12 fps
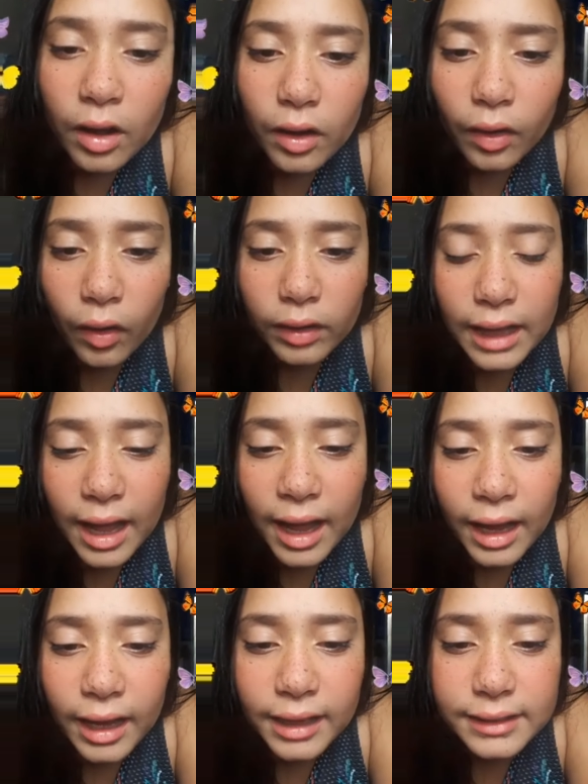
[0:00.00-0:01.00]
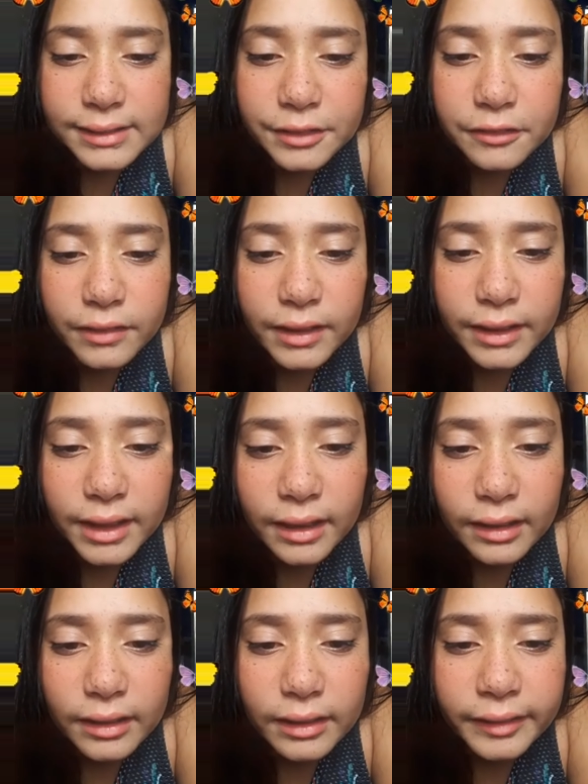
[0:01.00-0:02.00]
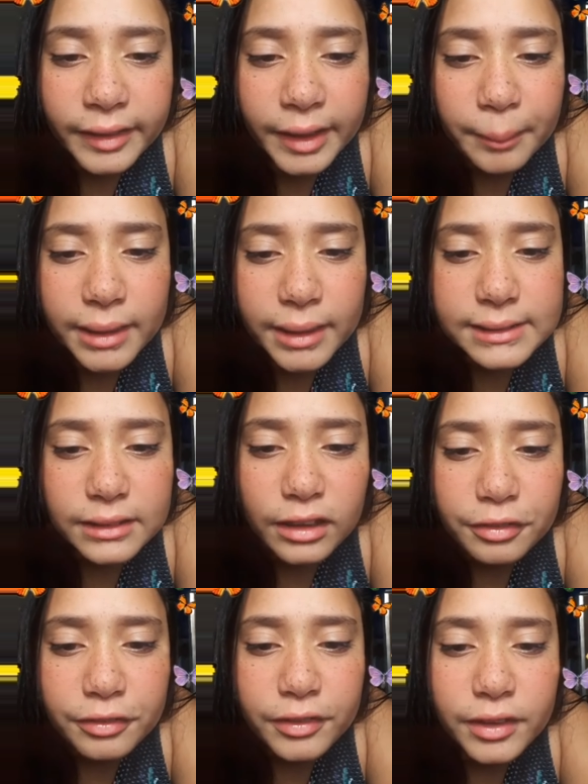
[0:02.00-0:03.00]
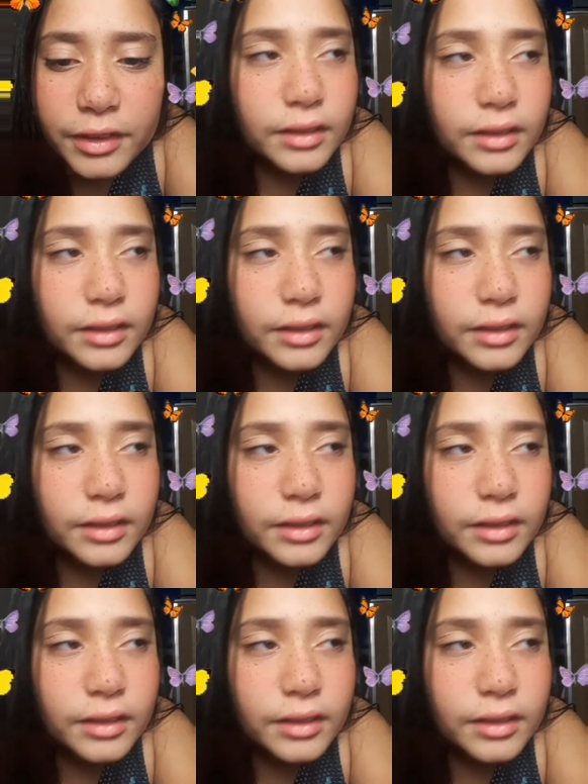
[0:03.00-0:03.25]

Olá, Silvana Lima Surf.